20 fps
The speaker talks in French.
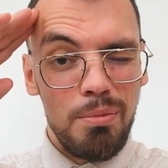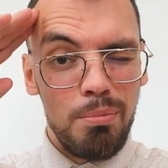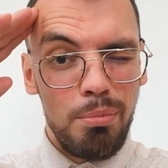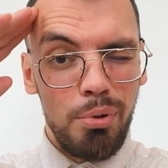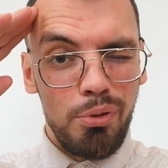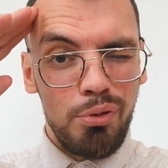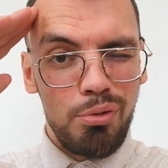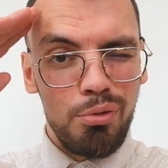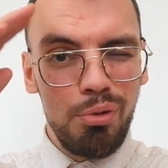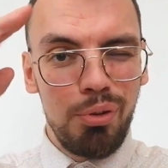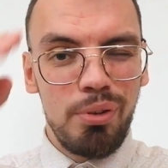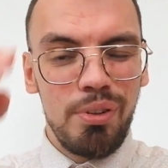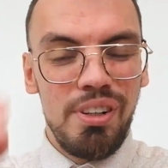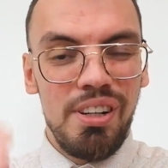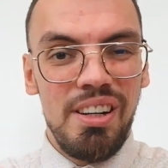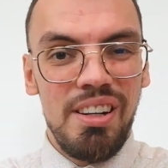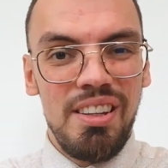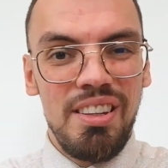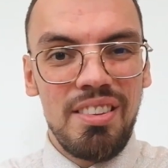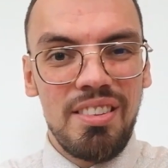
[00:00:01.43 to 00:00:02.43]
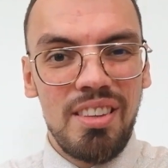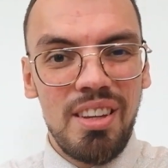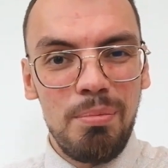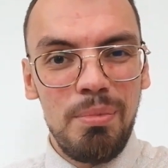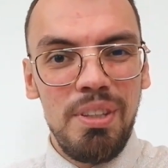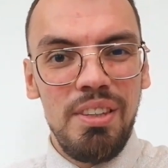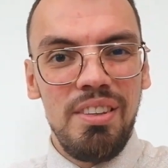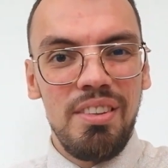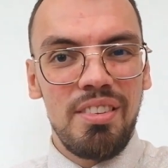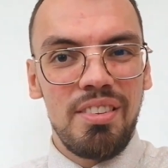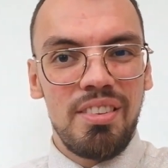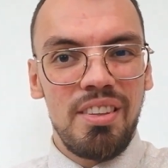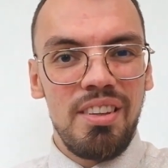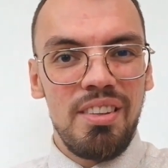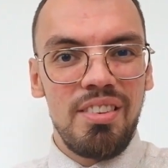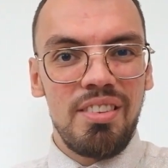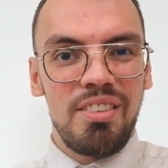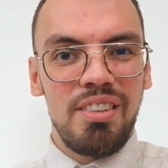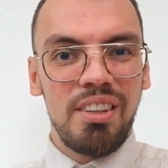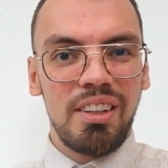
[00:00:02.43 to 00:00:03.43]
Bonjour les amis,
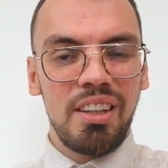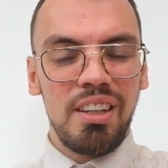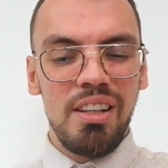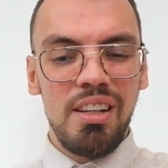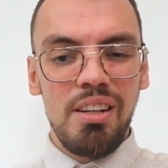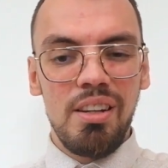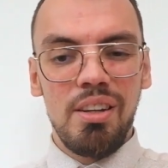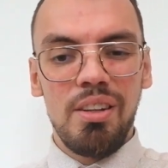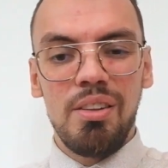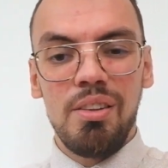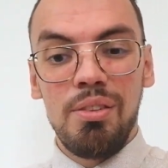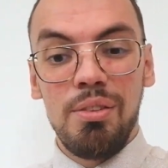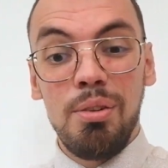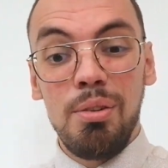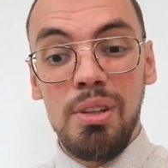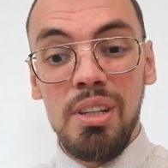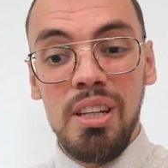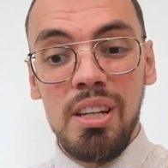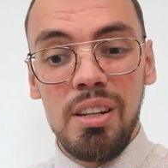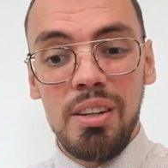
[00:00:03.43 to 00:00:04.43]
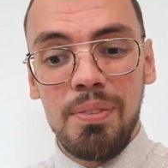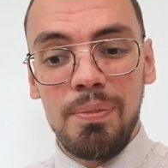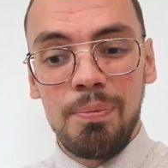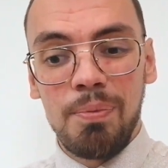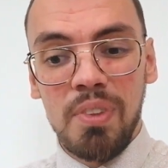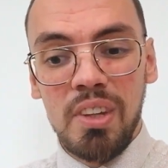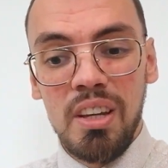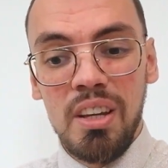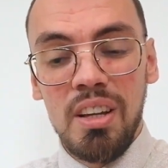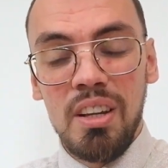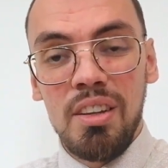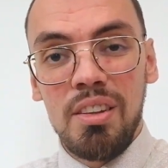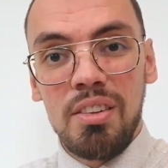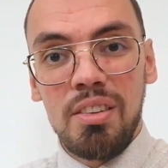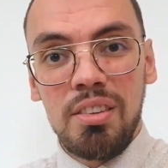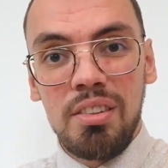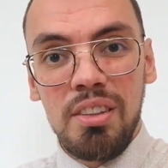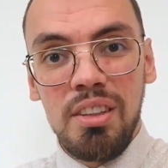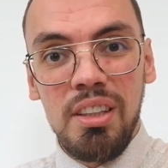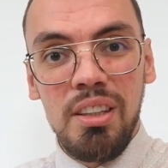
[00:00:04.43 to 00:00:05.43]
c'est Cyril de Lille.
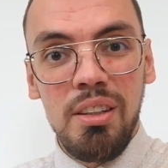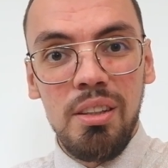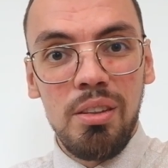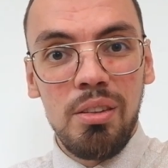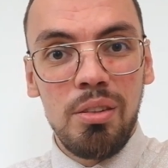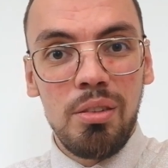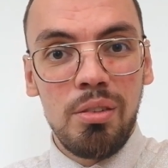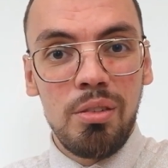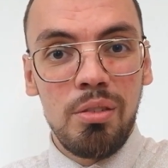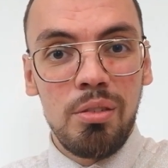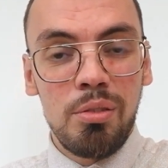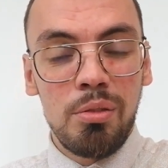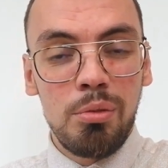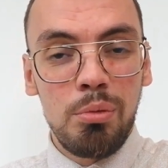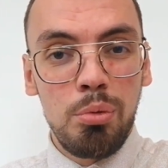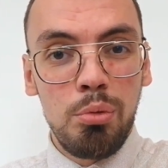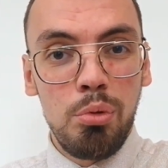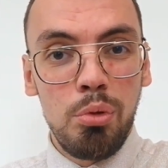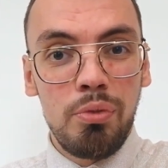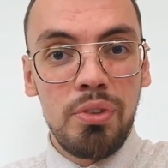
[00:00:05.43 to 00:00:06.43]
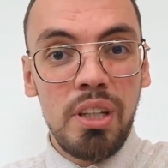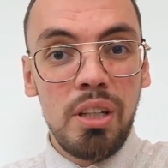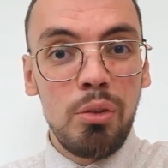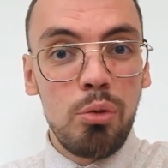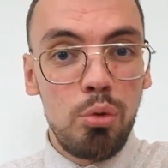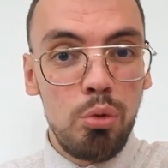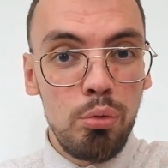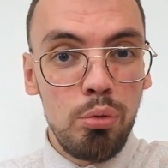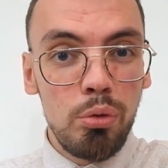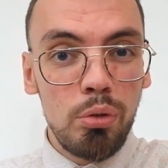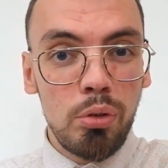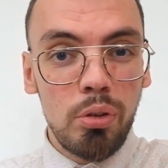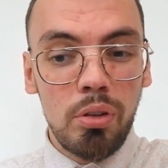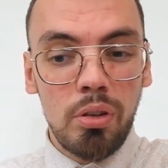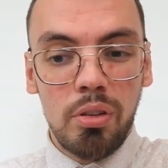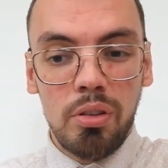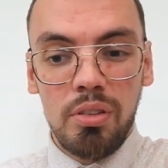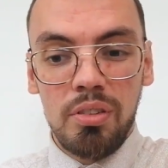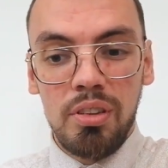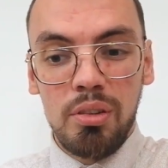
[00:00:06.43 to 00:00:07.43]
Si tu deviens
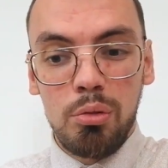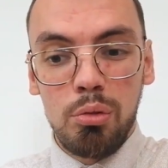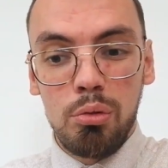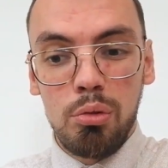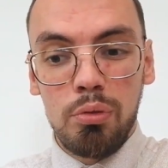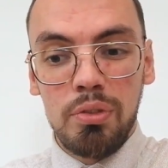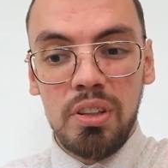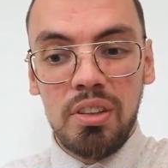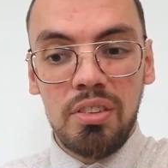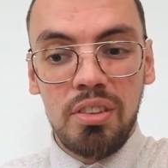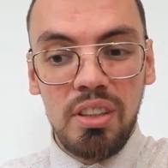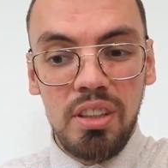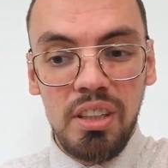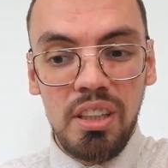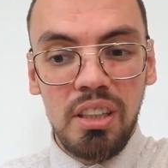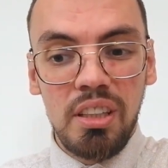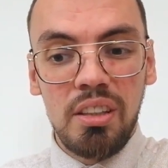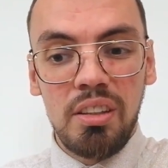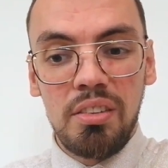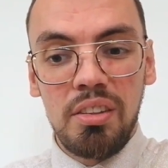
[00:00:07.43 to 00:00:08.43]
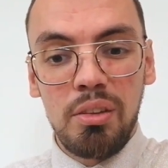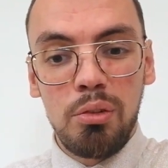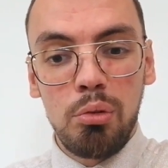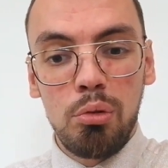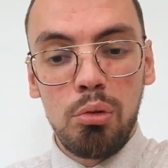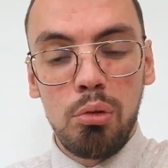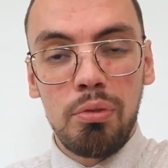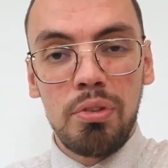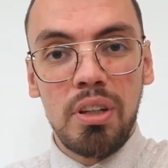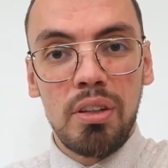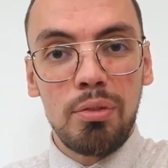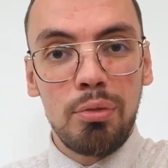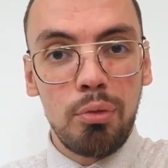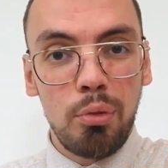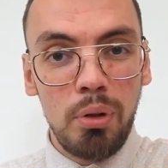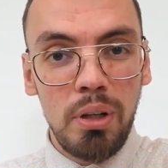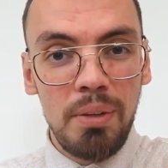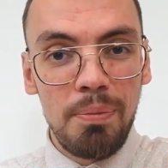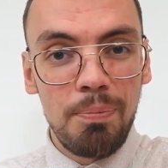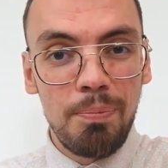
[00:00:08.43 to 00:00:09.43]
dur, si tu deviens cynique, si tu deviens
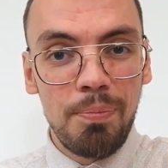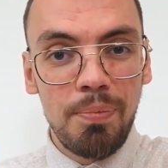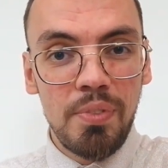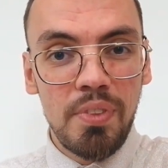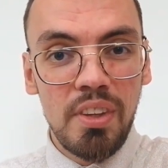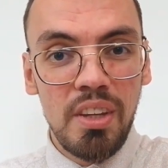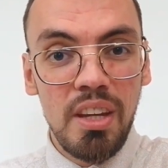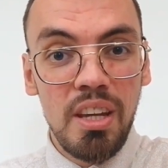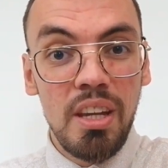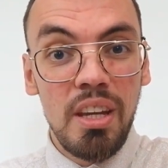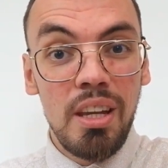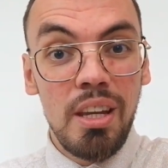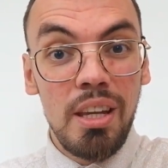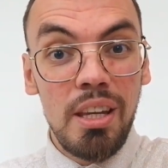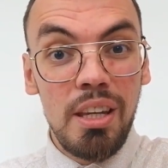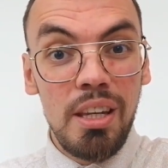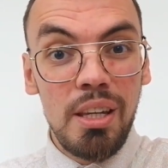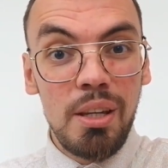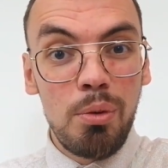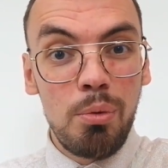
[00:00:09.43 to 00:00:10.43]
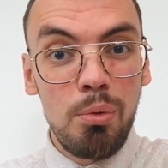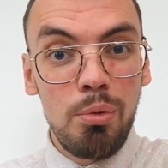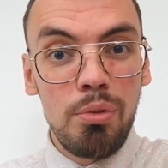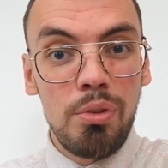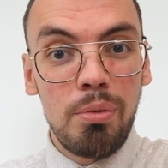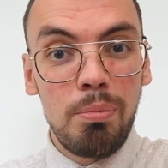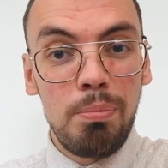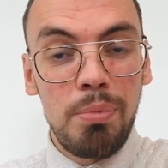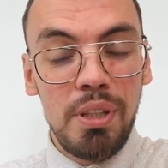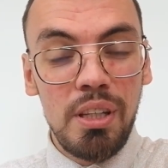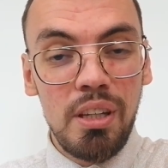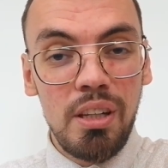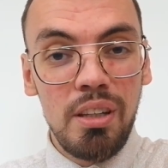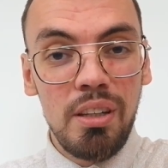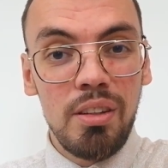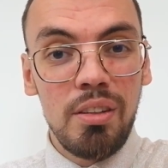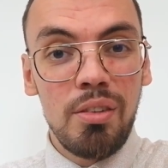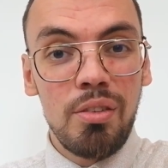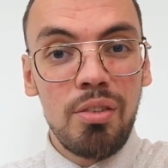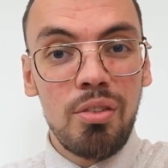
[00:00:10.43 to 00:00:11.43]
froid, écoute
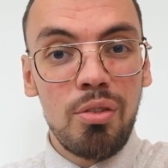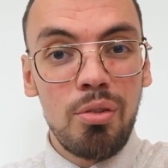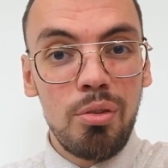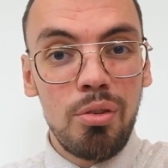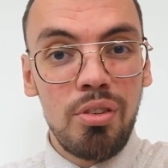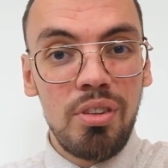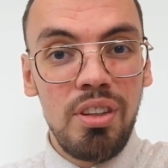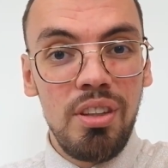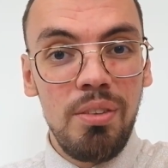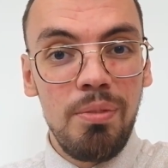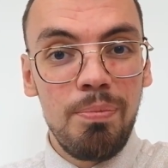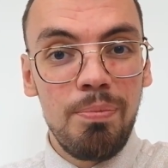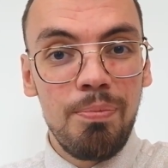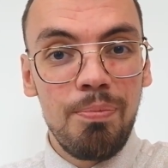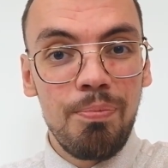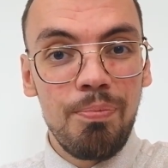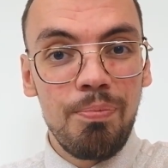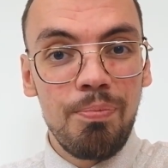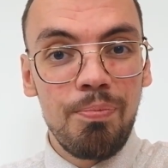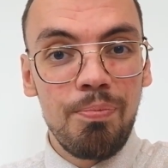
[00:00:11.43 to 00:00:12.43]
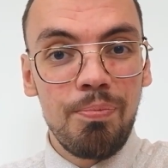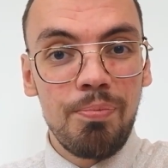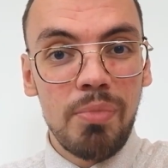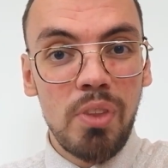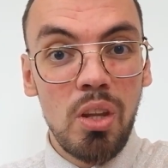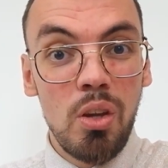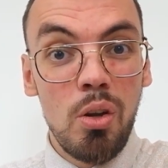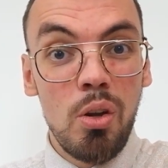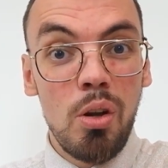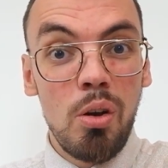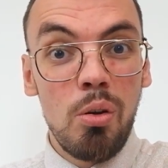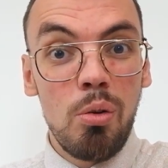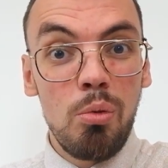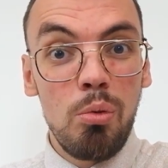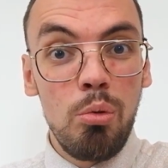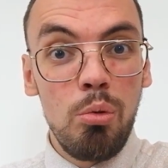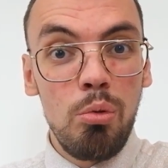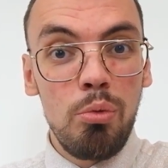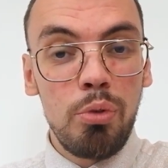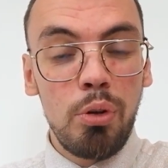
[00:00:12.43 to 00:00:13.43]
bien ceci.
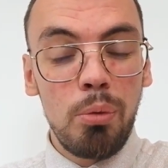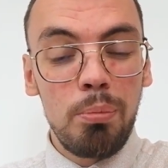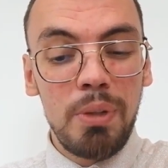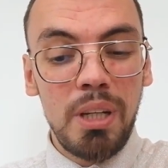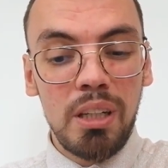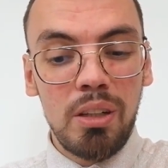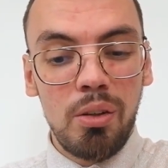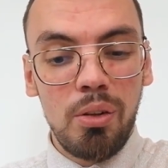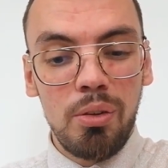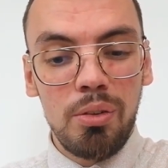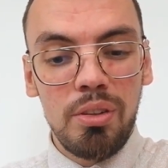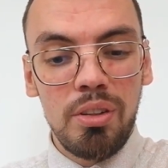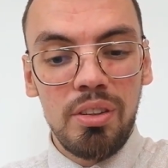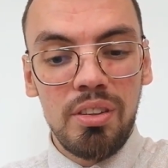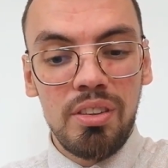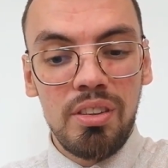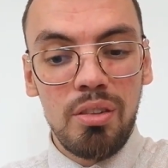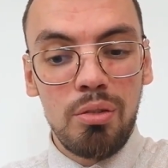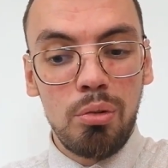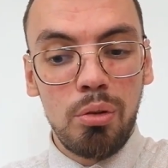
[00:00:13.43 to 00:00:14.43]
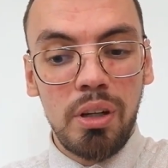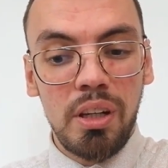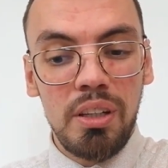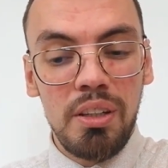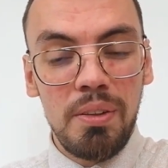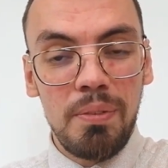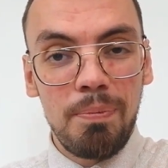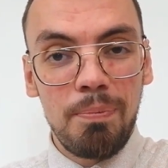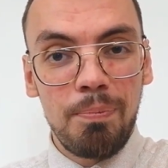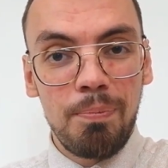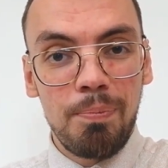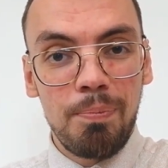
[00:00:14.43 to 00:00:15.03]
Ouvre bien grande tes oreilles.